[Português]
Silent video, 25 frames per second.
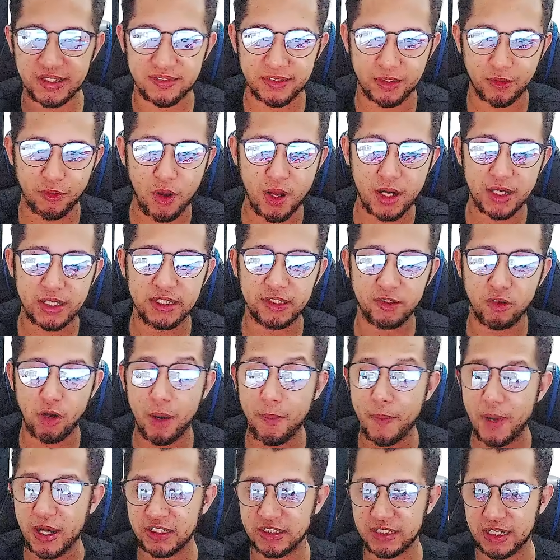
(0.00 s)
agora, que deu uma
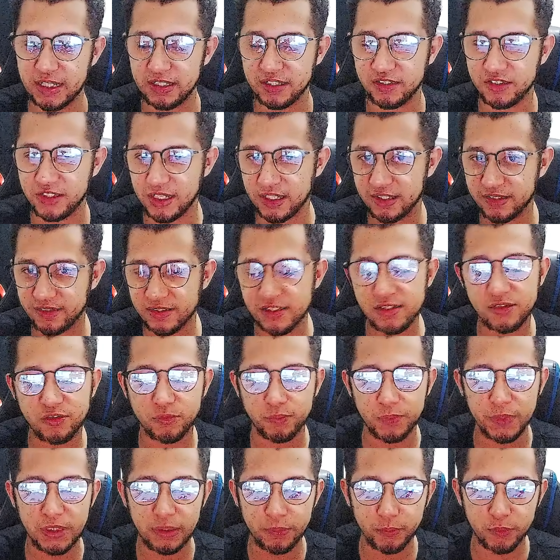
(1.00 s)
baixada de requisitos
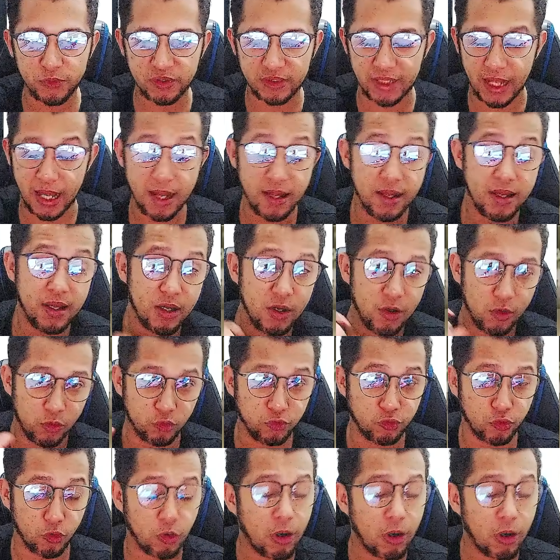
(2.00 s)
mínimos, tá? O jogo